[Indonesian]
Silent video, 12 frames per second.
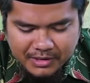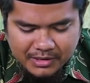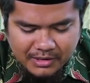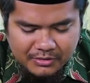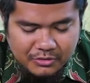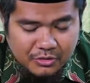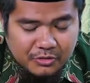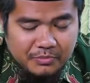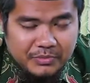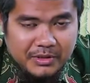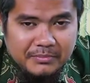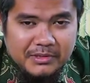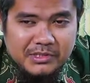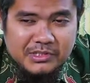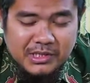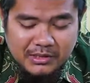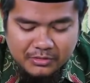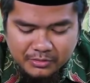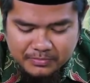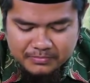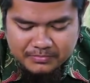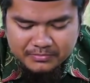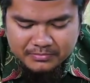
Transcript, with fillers: maka hukumnya mencakup